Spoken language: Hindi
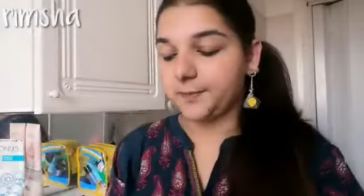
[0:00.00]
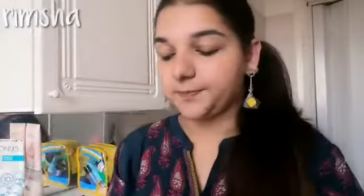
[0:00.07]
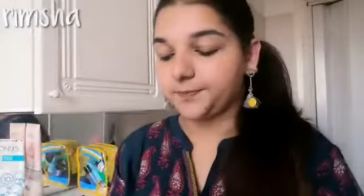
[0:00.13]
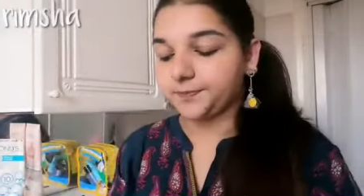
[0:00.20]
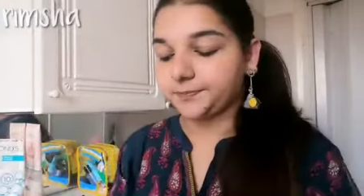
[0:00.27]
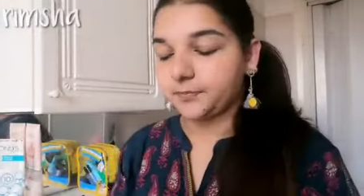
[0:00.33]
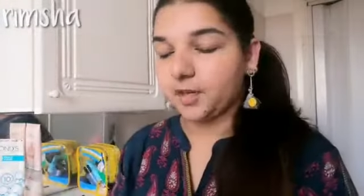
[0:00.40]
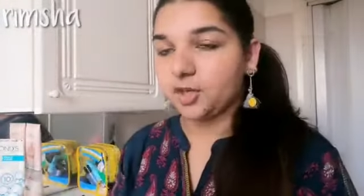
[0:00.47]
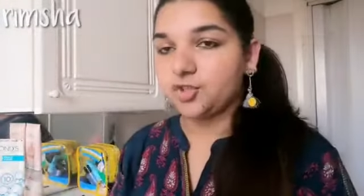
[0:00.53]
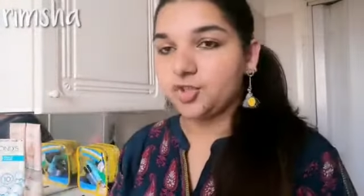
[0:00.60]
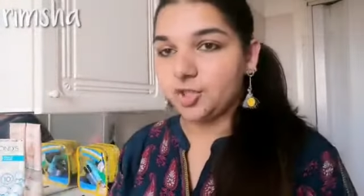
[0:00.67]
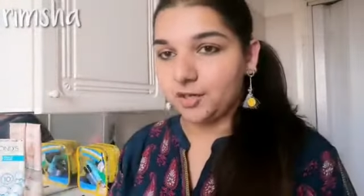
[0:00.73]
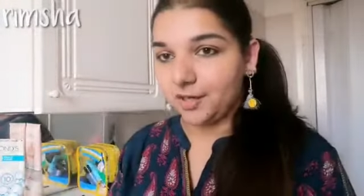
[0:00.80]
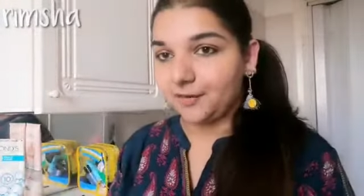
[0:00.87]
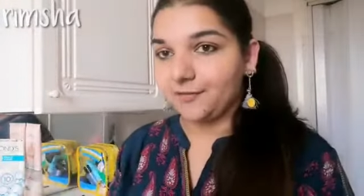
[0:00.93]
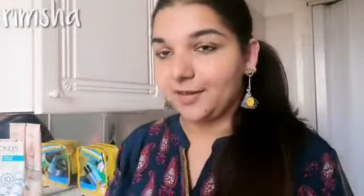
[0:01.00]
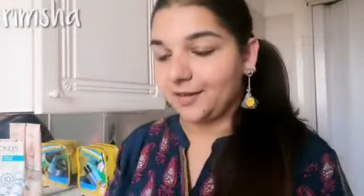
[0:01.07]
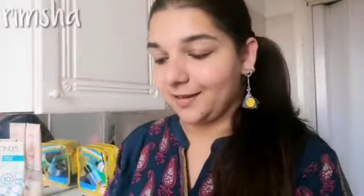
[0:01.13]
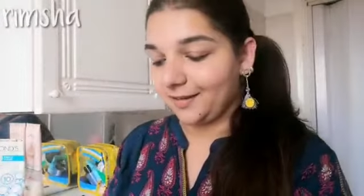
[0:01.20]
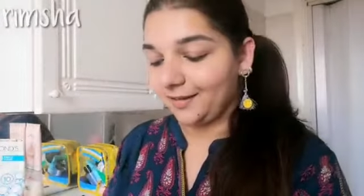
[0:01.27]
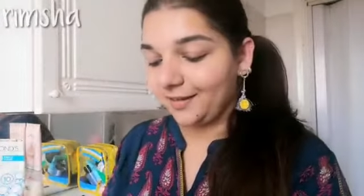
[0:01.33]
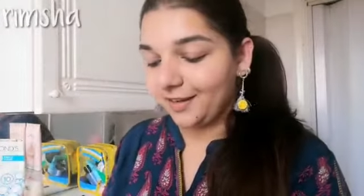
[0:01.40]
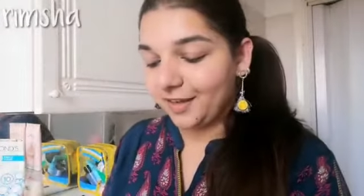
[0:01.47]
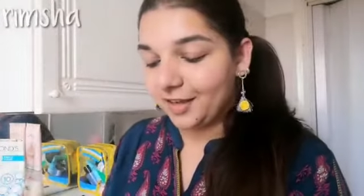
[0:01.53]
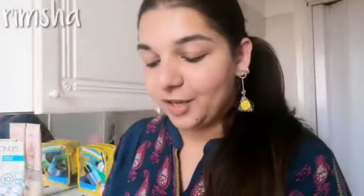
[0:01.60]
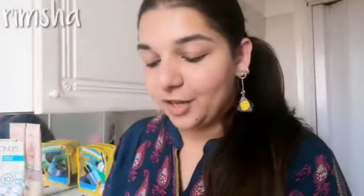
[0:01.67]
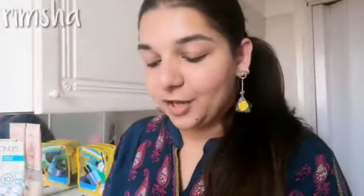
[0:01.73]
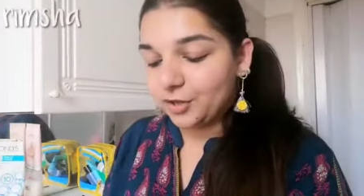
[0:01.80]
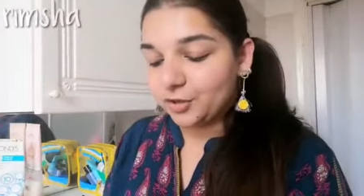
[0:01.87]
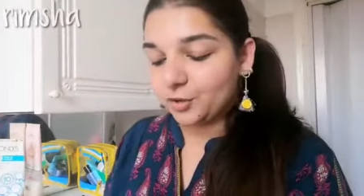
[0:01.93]
है चेरावे है
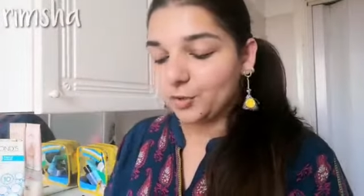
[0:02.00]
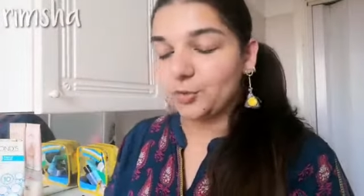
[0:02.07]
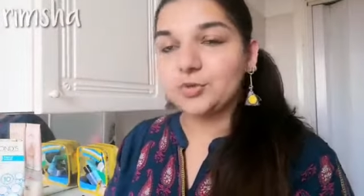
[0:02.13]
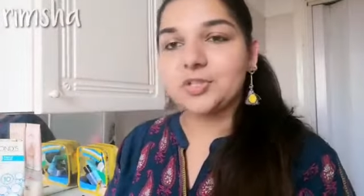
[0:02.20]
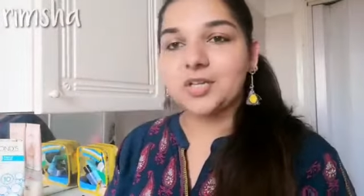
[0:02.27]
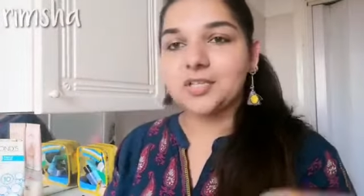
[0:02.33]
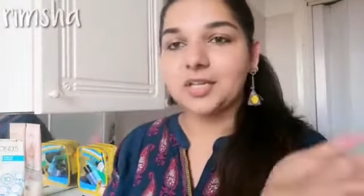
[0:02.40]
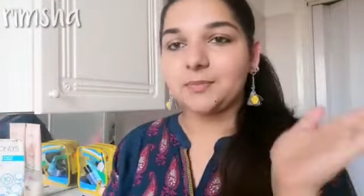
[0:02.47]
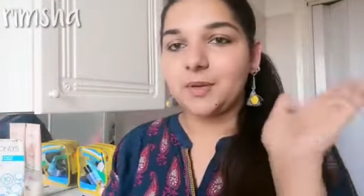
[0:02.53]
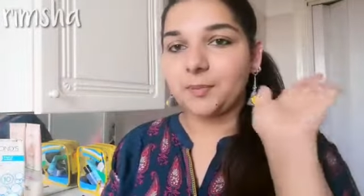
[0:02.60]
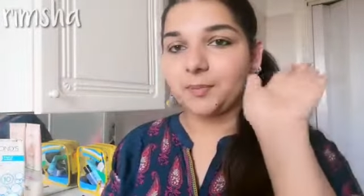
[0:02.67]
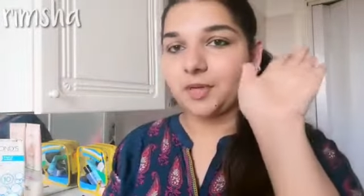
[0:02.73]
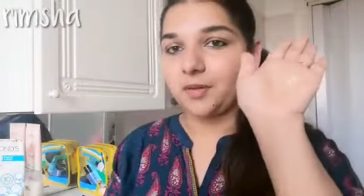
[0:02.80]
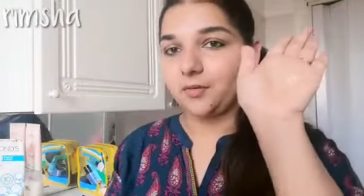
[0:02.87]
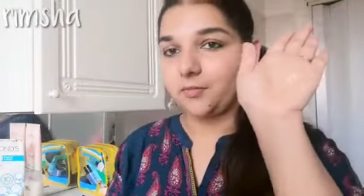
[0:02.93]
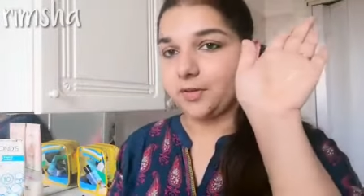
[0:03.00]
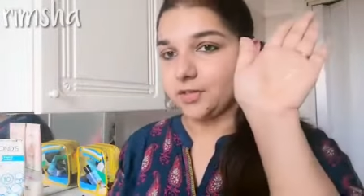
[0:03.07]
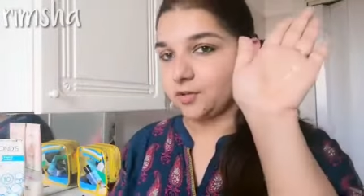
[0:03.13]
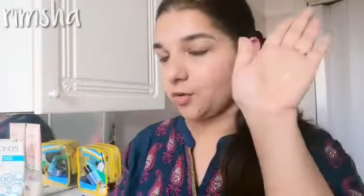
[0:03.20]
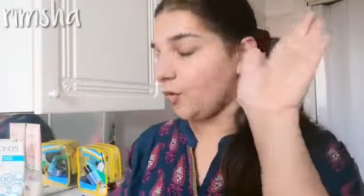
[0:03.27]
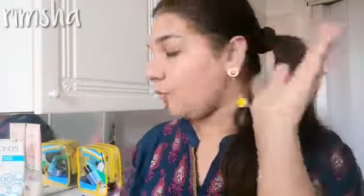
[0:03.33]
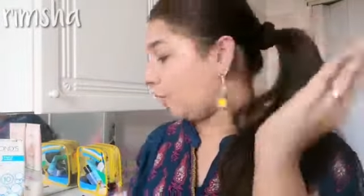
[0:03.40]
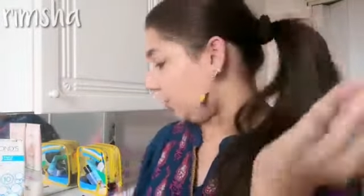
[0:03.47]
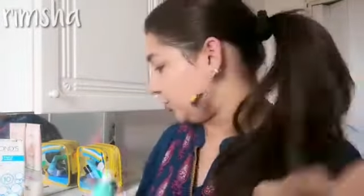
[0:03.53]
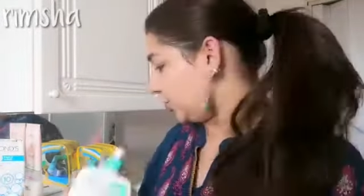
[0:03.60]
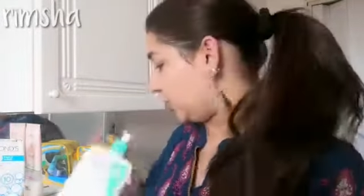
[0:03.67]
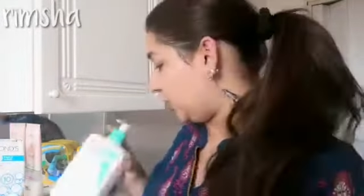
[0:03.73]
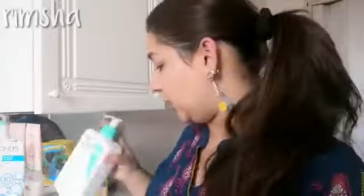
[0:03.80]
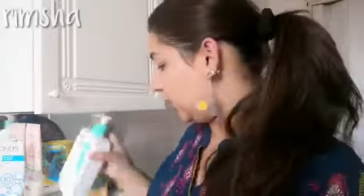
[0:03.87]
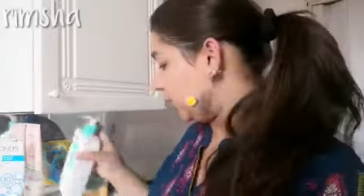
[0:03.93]
तो उसके साथ मैं अपने फेस को
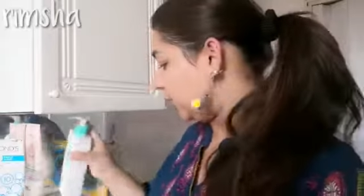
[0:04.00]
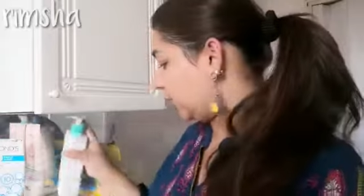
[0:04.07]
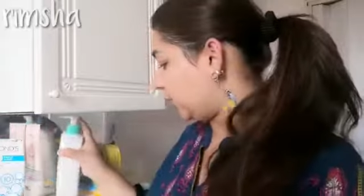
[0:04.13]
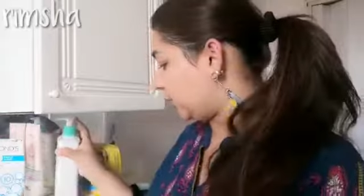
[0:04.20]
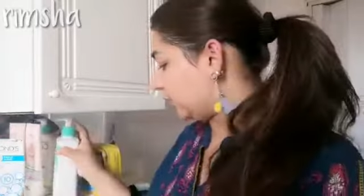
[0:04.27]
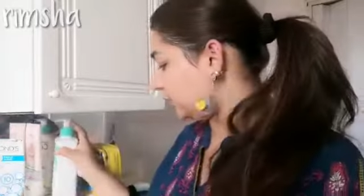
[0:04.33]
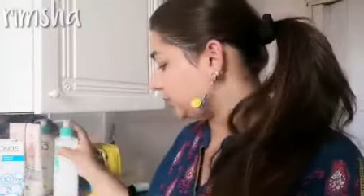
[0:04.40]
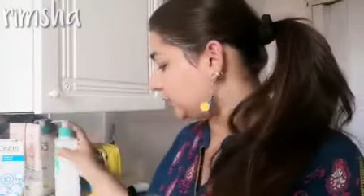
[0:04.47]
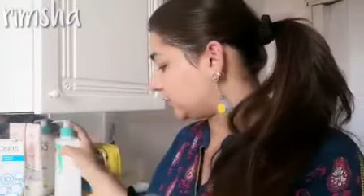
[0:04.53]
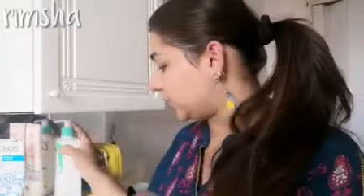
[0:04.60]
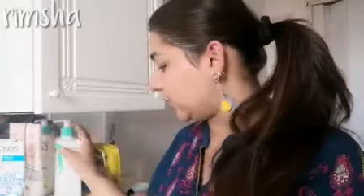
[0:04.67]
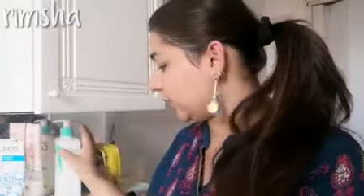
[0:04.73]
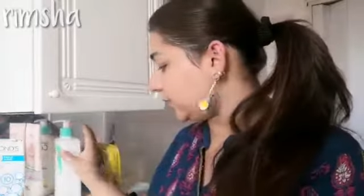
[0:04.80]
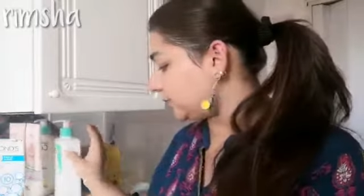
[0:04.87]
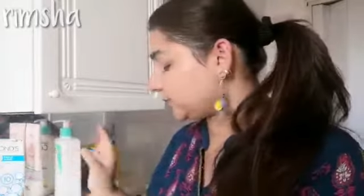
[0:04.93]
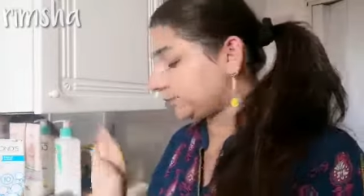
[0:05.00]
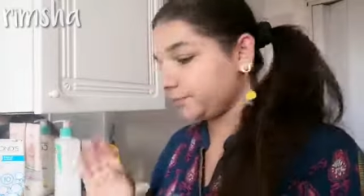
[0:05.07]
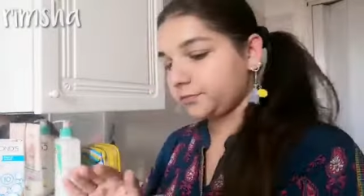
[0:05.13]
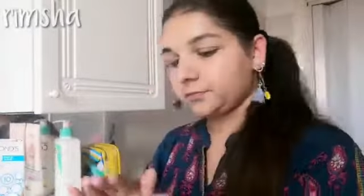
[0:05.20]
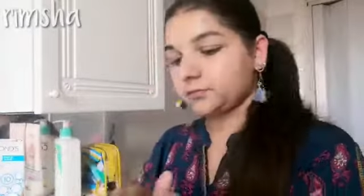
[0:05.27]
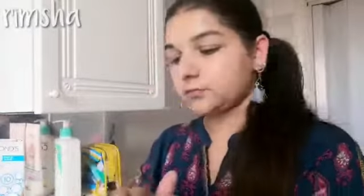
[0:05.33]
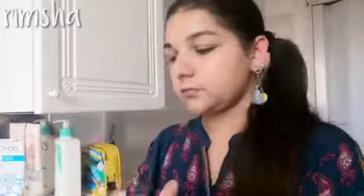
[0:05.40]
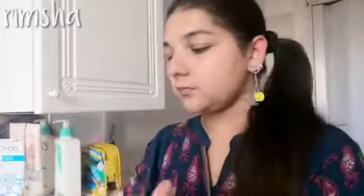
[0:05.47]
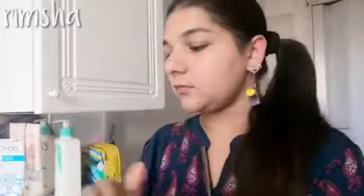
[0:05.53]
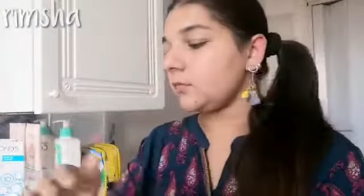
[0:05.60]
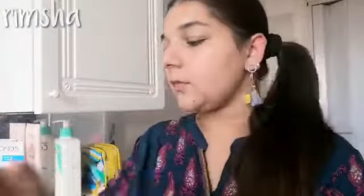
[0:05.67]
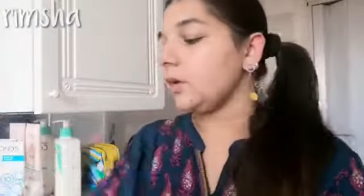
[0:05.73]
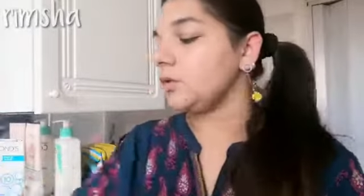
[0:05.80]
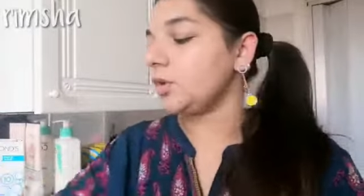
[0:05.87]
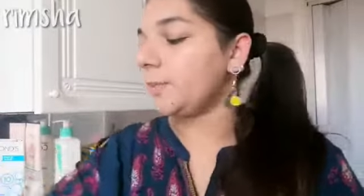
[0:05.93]
वॉश करने लगी हूँ ठीक है
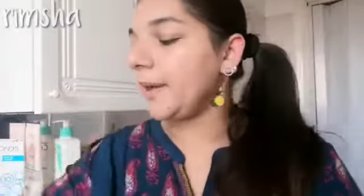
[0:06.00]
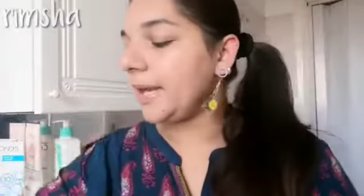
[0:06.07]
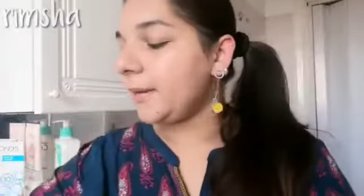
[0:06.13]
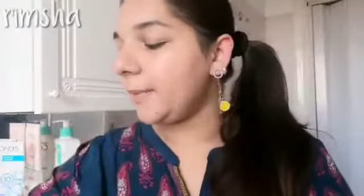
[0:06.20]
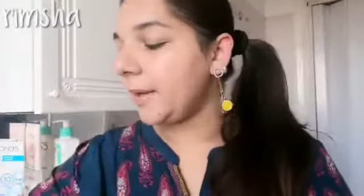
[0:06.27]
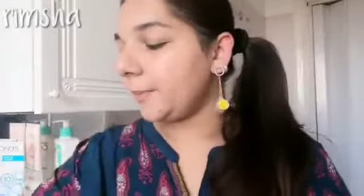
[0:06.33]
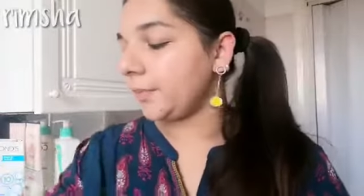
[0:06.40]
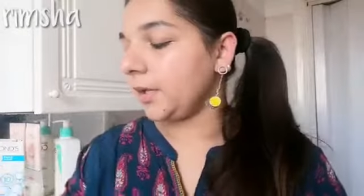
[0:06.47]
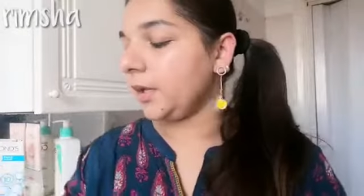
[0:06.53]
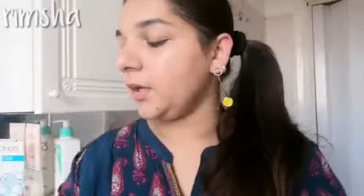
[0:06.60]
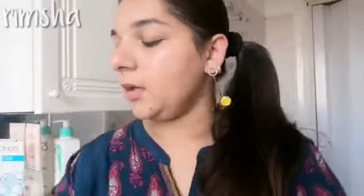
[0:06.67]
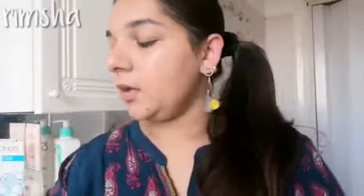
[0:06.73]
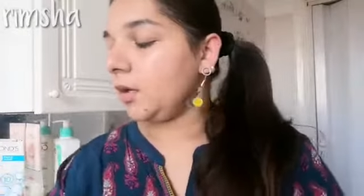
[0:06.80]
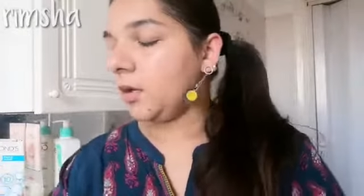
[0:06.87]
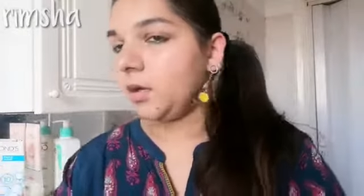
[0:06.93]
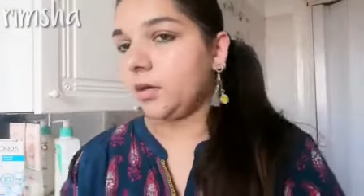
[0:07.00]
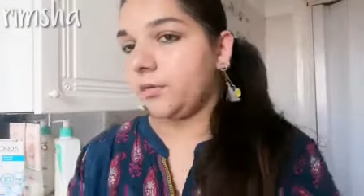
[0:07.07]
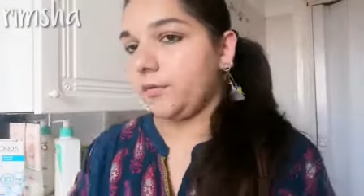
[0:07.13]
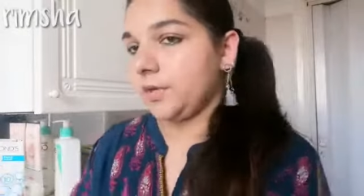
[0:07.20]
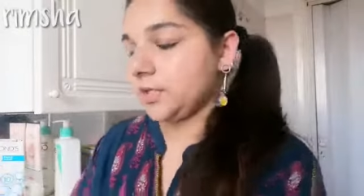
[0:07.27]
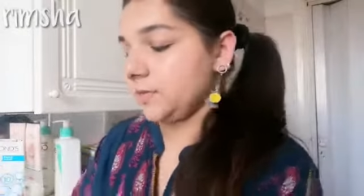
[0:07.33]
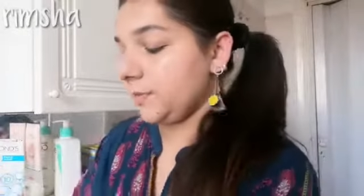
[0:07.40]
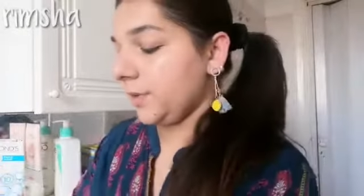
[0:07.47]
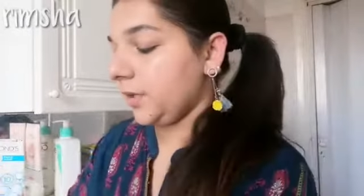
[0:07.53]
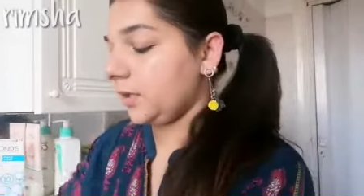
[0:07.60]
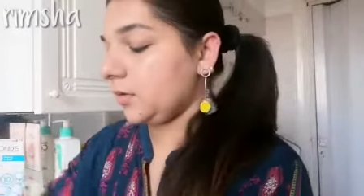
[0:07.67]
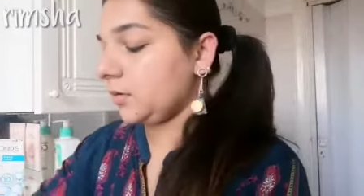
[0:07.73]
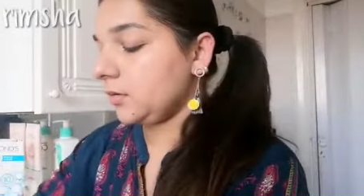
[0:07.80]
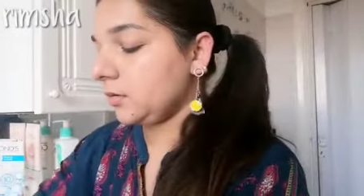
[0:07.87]
तो पहले मैं अपने फेस पे